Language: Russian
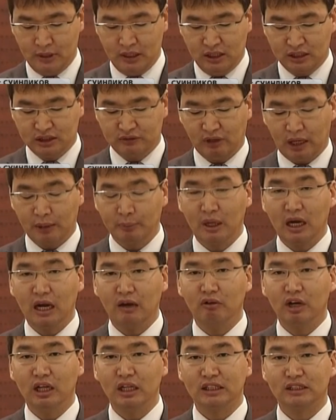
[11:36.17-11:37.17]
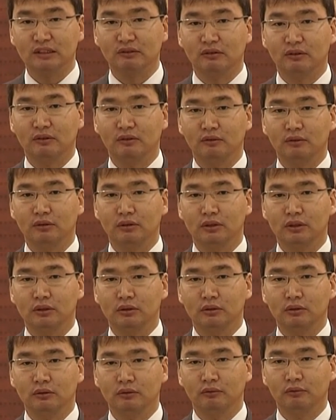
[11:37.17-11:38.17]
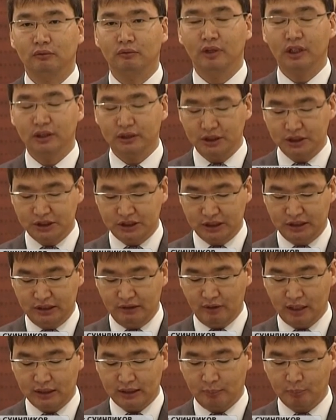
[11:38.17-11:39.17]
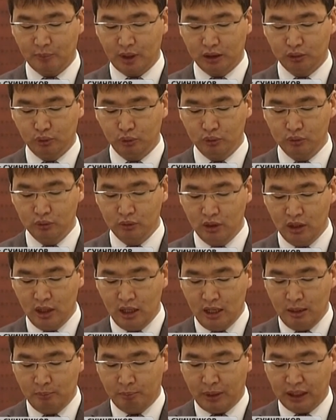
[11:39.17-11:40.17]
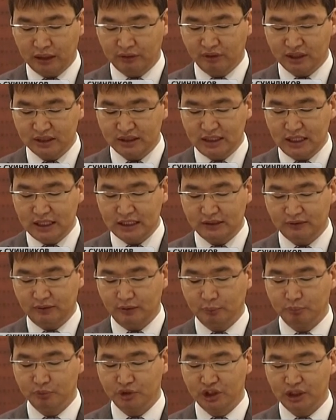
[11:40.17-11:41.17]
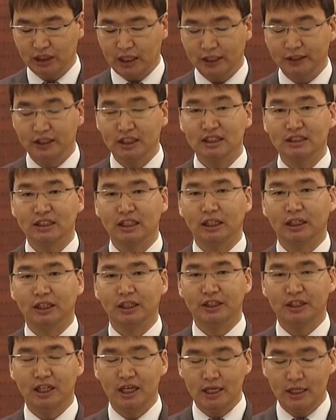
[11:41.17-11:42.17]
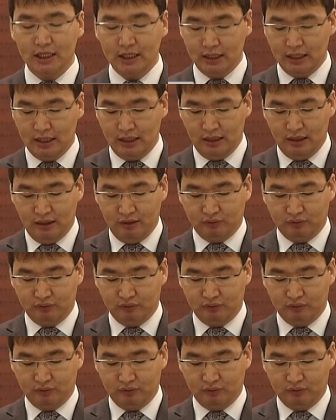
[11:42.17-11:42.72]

сформировалась в 2009 году под воздействием джихадистских идей,